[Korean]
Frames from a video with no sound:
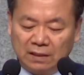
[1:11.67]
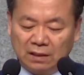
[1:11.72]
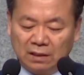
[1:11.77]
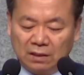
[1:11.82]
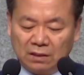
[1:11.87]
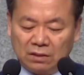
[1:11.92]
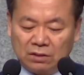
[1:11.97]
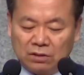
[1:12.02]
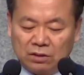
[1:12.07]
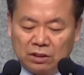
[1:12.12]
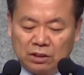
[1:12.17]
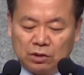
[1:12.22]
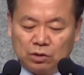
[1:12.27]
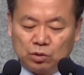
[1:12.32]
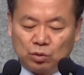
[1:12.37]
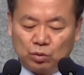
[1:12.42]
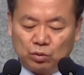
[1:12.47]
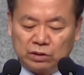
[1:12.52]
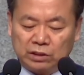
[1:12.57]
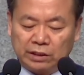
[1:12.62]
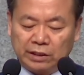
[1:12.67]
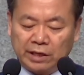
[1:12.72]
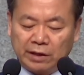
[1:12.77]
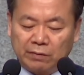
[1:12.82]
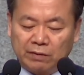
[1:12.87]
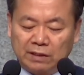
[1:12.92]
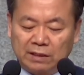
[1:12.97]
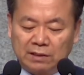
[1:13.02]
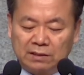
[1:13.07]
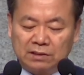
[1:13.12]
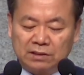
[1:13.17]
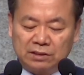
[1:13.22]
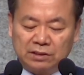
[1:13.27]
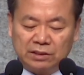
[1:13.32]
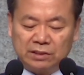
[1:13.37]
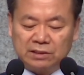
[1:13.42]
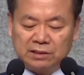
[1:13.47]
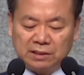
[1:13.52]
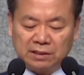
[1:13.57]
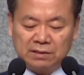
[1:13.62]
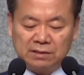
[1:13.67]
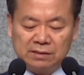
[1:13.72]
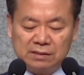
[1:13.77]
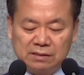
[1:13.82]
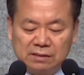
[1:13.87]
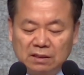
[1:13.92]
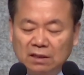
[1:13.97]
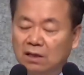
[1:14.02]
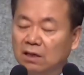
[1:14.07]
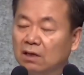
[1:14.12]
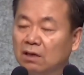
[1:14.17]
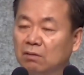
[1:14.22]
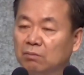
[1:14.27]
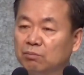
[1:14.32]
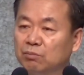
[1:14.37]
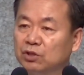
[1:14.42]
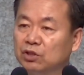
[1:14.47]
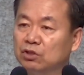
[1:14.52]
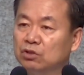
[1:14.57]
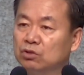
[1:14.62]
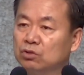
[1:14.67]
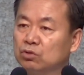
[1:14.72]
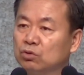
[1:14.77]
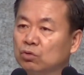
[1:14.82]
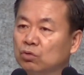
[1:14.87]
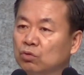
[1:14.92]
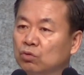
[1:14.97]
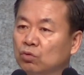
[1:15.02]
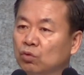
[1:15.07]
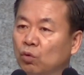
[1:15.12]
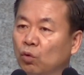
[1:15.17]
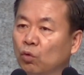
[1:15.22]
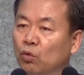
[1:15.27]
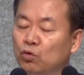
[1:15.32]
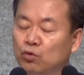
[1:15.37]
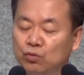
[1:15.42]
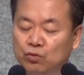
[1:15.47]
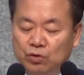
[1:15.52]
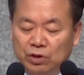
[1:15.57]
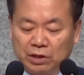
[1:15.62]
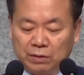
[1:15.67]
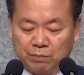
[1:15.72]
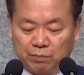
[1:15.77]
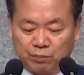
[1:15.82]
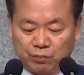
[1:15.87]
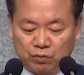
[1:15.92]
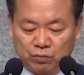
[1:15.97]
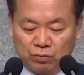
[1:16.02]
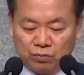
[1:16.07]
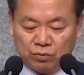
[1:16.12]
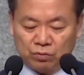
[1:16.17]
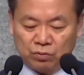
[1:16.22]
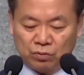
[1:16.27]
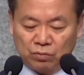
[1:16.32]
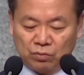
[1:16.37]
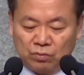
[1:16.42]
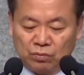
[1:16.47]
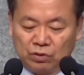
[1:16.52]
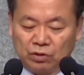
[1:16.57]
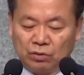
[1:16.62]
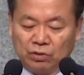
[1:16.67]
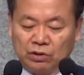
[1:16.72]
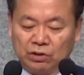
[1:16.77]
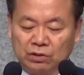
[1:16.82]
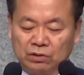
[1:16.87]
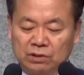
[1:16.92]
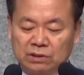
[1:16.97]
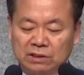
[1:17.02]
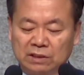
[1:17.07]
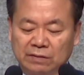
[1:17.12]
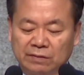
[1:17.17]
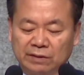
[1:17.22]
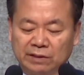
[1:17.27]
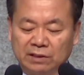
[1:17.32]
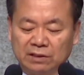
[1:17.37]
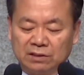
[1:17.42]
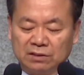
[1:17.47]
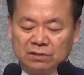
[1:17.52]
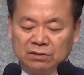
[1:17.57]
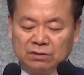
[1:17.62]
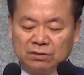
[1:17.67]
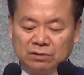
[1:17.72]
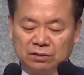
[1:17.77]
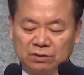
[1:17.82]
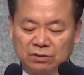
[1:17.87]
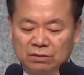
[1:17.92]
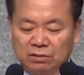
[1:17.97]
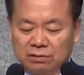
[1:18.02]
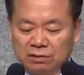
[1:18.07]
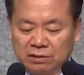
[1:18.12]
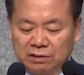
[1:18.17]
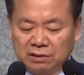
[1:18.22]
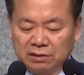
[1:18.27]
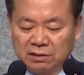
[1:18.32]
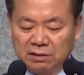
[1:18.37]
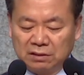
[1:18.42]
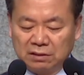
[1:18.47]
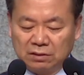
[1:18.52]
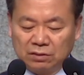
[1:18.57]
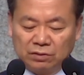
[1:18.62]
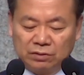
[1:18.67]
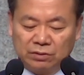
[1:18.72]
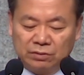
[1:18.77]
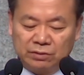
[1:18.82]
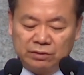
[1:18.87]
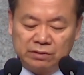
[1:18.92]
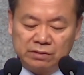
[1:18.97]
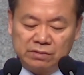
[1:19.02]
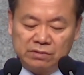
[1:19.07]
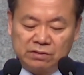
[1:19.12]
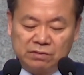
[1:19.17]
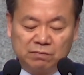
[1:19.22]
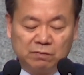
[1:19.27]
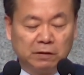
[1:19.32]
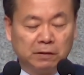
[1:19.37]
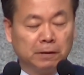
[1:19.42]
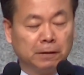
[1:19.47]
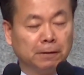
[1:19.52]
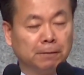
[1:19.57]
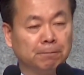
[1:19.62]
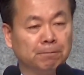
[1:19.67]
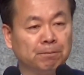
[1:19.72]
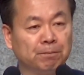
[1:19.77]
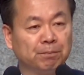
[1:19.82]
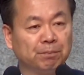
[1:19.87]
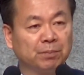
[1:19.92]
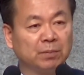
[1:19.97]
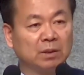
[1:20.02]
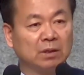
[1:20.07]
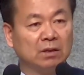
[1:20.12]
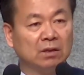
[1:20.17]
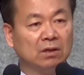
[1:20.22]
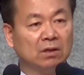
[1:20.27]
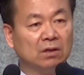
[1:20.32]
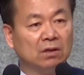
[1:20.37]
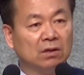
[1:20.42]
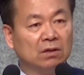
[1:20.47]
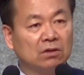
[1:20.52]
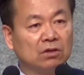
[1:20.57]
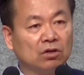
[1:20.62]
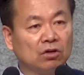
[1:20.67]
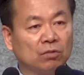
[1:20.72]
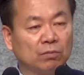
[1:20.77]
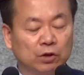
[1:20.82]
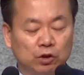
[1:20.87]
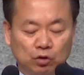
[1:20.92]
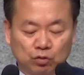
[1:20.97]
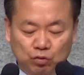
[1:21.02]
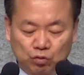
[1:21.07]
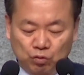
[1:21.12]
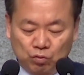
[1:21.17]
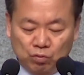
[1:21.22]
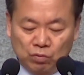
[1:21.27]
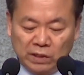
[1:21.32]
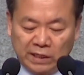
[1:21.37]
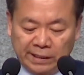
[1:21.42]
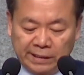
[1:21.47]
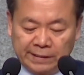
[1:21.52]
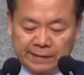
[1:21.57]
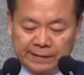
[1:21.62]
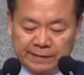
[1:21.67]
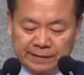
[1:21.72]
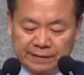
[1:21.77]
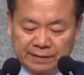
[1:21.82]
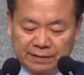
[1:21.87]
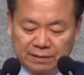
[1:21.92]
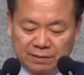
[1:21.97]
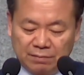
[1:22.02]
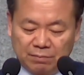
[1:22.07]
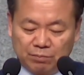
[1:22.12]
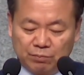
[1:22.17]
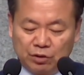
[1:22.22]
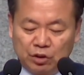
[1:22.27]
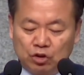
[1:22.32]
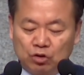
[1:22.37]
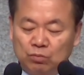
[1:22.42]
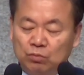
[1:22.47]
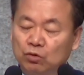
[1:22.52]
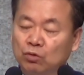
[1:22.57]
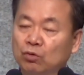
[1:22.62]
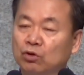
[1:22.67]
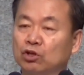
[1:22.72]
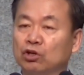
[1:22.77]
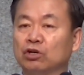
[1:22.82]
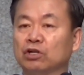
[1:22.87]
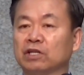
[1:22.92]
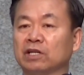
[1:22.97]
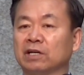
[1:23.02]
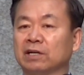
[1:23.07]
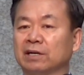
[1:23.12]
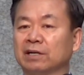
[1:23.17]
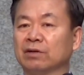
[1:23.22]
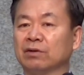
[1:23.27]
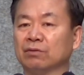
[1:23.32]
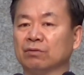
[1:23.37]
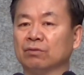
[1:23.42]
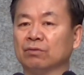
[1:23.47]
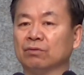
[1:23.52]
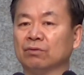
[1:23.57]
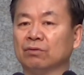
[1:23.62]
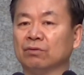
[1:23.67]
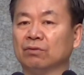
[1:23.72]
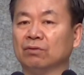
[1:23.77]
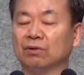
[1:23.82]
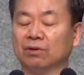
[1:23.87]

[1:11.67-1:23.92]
특히 조상에 관한 제사를 민속 고유의 풍속으로 여기던 상에서 절대 어려을 것입니다. 그럼에도 누군가는 믿음으로 결단하였고